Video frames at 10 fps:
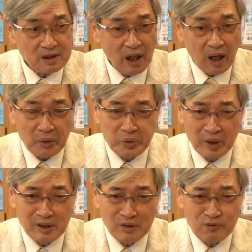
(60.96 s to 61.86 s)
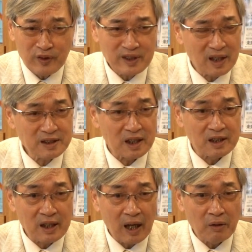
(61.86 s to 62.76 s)
惊讶？原因非常简
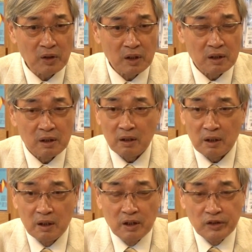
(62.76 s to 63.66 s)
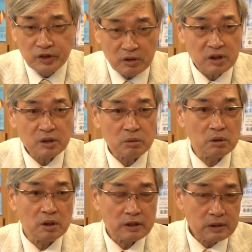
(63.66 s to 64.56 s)
单，就是
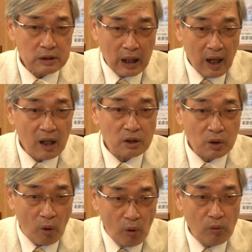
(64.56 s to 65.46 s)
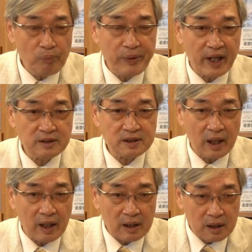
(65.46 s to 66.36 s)
说他通篇
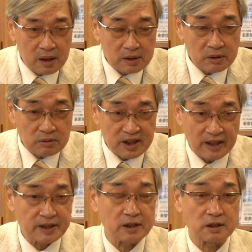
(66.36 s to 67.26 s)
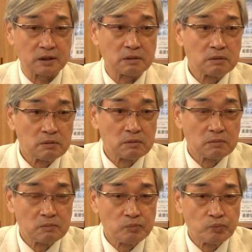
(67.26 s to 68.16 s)
在歌颂蒋介石，
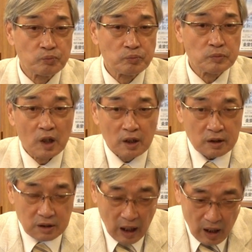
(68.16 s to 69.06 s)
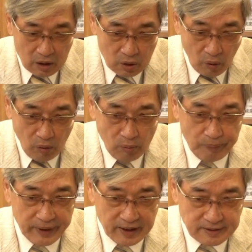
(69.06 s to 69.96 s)
他通
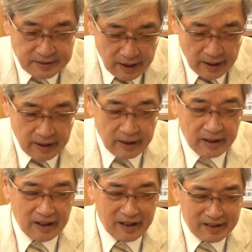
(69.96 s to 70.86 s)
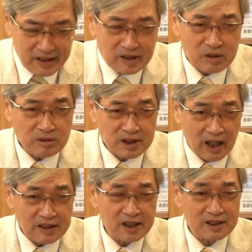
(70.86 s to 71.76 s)
篇在。歌颂
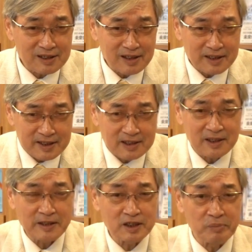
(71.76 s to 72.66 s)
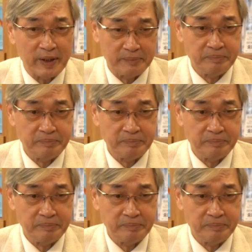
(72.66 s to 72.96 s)
蒋介石的世人之名，